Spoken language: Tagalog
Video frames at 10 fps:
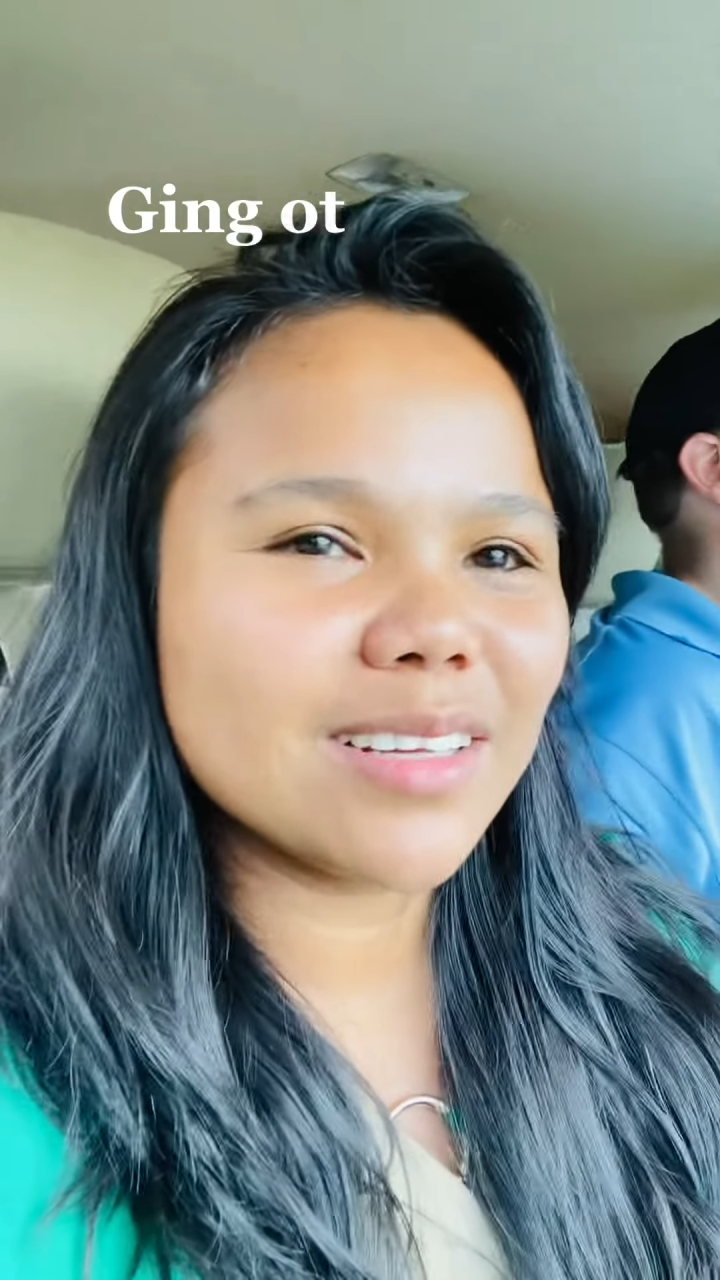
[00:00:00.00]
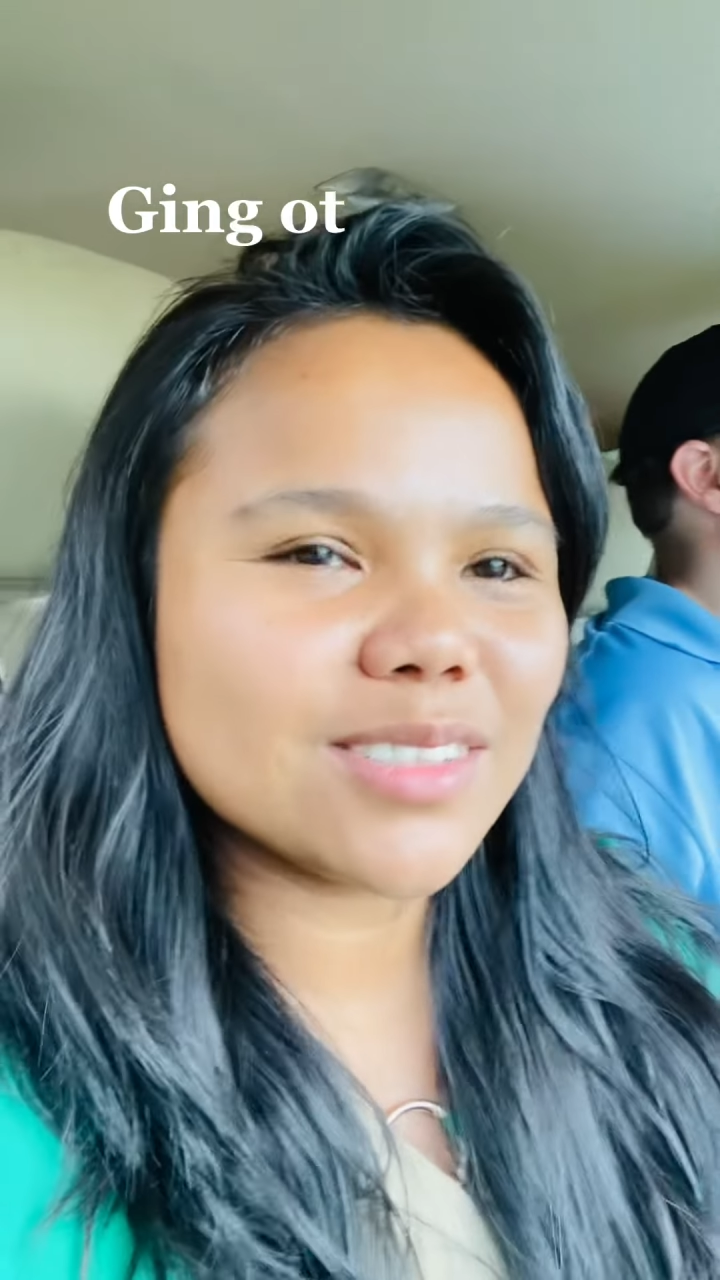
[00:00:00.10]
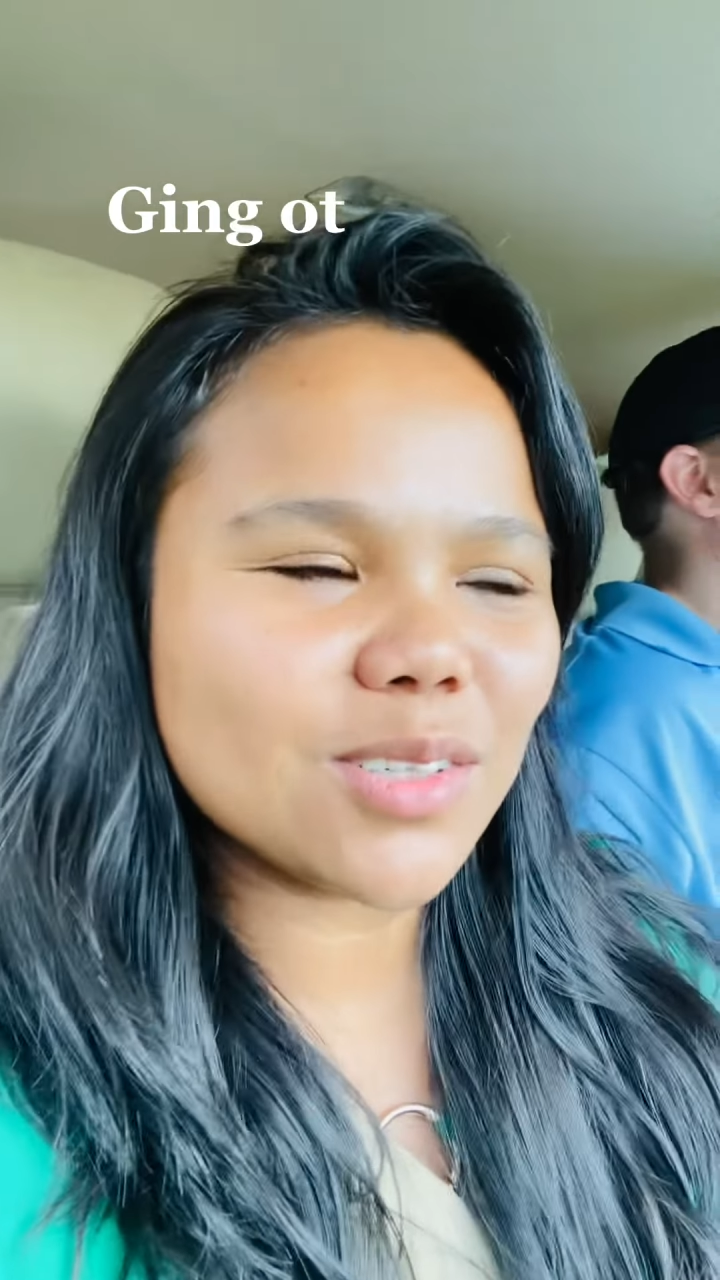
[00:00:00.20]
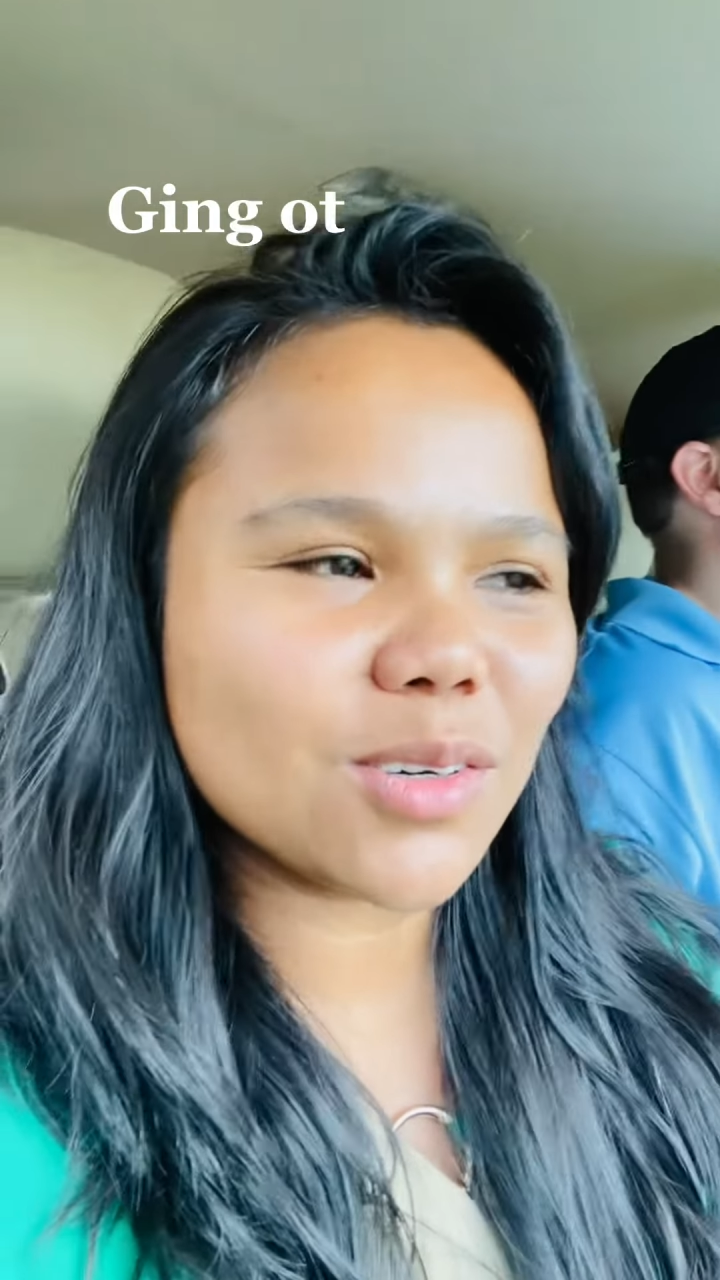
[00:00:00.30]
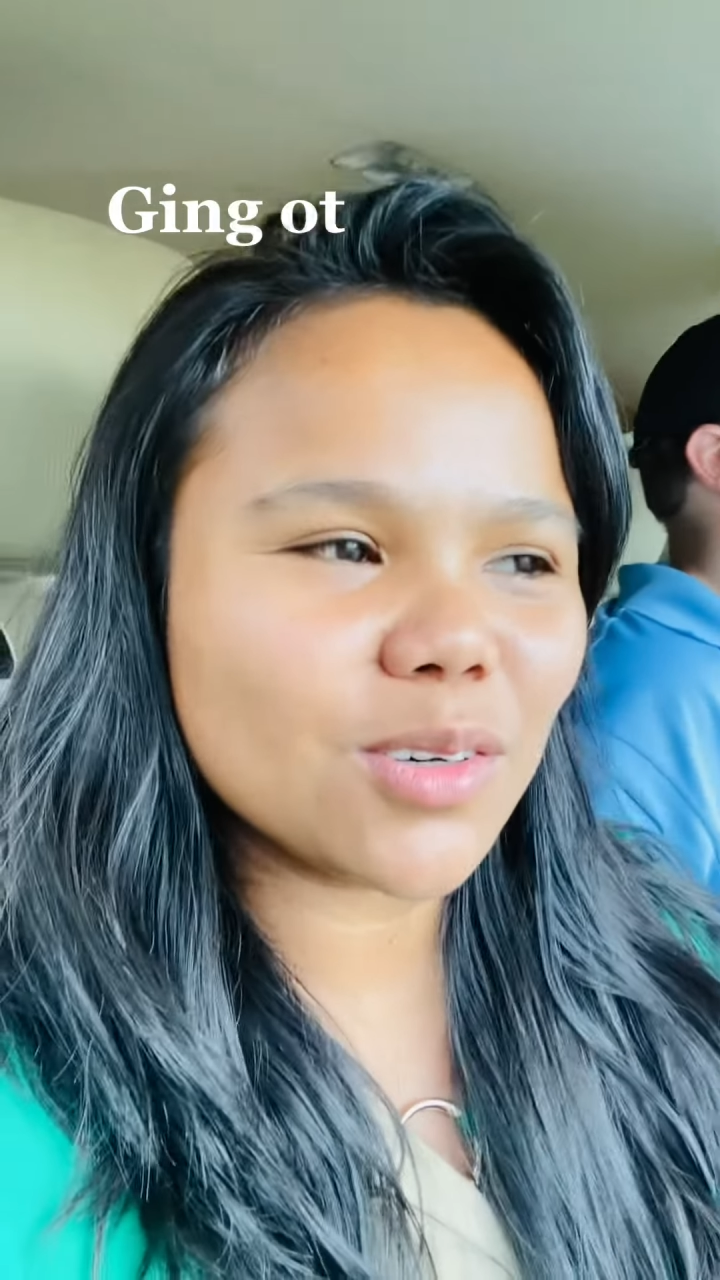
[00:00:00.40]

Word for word: So,